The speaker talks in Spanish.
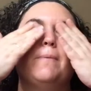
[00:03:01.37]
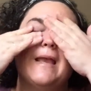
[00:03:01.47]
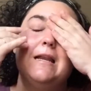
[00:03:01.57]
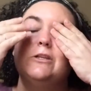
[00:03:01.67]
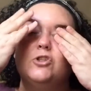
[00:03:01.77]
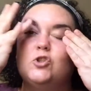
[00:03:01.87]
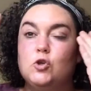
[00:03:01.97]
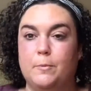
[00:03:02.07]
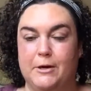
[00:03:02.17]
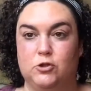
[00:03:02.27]
piel
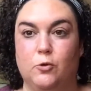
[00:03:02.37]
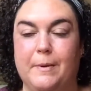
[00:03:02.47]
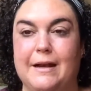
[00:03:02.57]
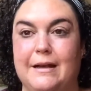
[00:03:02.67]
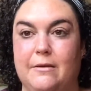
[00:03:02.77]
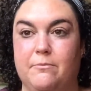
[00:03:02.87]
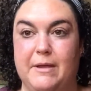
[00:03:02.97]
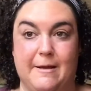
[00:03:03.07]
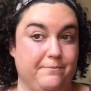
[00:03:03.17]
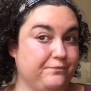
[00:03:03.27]
súper, súper
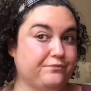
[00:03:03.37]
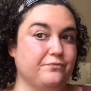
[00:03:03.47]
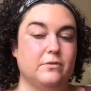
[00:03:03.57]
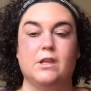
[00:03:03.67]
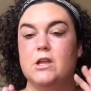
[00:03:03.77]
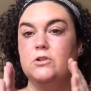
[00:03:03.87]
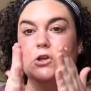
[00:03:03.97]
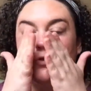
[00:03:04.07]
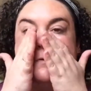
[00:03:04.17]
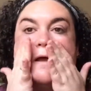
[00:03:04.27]
limpia.
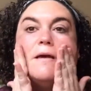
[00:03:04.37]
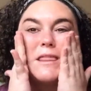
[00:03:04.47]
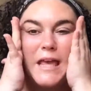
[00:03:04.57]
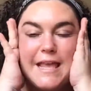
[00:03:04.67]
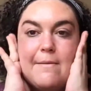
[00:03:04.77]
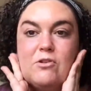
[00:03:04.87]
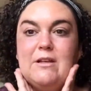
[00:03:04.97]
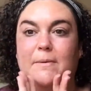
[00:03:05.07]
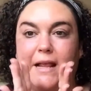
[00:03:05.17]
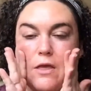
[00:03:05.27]
Entonces, una vez que ya
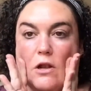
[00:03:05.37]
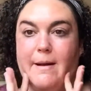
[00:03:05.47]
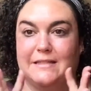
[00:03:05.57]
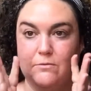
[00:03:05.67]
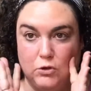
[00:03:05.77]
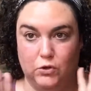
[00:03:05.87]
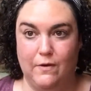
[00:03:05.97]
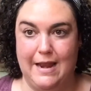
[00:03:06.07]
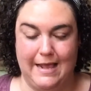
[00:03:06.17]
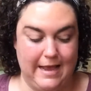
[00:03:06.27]
hemos aplicado el bálsamo en
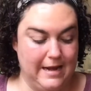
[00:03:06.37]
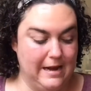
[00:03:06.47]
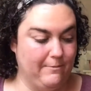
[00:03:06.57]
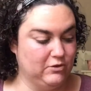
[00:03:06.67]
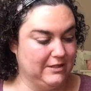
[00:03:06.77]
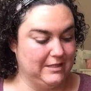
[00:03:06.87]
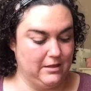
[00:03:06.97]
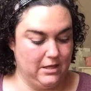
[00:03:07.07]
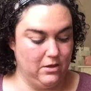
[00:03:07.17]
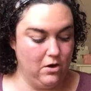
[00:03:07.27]
toda la cara y la hemos
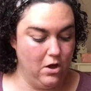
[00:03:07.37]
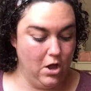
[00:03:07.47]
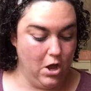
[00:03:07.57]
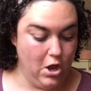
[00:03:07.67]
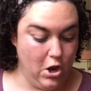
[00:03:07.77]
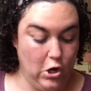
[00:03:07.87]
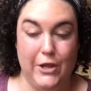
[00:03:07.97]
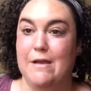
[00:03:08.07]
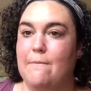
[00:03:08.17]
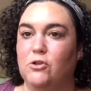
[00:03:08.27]
extendido,
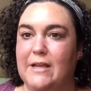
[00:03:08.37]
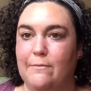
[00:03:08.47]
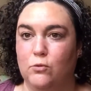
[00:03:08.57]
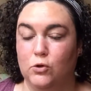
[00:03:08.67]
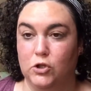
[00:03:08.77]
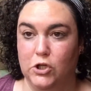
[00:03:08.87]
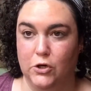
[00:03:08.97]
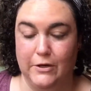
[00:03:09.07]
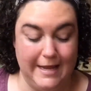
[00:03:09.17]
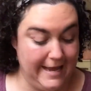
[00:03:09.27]
lo llevamos a
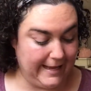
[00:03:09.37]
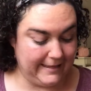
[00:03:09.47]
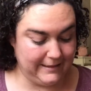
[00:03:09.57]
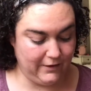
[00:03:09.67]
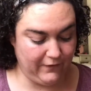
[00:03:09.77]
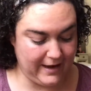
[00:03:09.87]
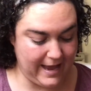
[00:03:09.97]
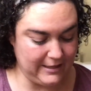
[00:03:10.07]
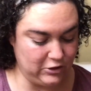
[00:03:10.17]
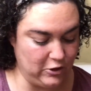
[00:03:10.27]
emulsión. ¿Qué
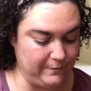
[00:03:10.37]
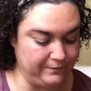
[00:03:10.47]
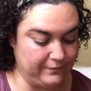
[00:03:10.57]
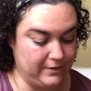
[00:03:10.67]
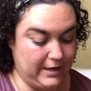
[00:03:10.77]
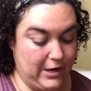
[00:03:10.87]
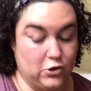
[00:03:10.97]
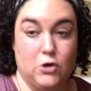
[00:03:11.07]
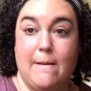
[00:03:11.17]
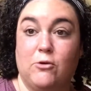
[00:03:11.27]
significa eso? Que
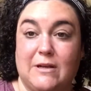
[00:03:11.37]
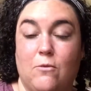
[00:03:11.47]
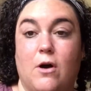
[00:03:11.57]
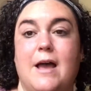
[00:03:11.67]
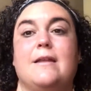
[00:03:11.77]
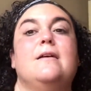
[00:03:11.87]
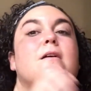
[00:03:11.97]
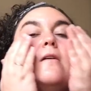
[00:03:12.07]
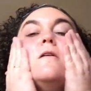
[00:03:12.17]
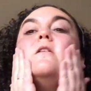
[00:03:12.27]
nos lo vamos a mojar
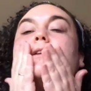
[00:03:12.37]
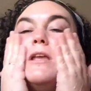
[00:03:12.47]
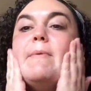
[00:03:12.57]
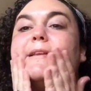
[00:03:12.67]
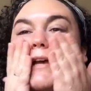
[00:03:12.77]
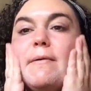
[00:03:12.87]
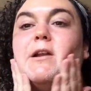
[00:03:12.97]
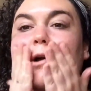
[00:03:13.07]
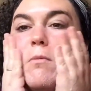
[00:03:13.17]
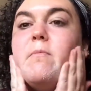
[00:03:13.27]
y vais a
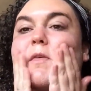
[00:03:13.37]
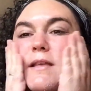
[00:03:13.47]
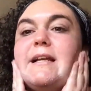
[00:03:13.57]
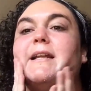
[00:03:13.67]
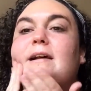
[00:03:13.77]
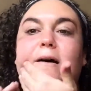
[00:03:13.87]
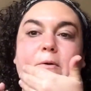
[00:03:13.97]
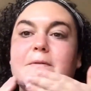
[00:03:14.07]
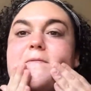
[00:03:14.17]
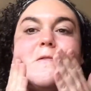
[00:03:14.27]
ver cómo empieza a salir
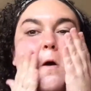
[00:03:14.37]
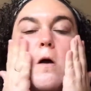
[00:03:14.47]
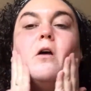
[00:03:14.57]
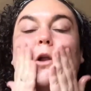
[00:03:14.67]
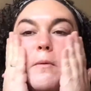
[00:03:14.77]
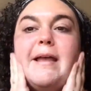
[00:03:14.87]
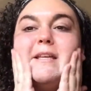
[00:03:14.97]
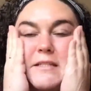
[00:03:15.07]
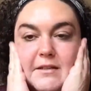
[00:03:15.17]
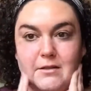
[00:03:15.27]
jabón. ¿Lo
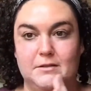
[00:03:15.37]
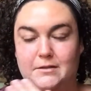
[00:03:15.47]
veis?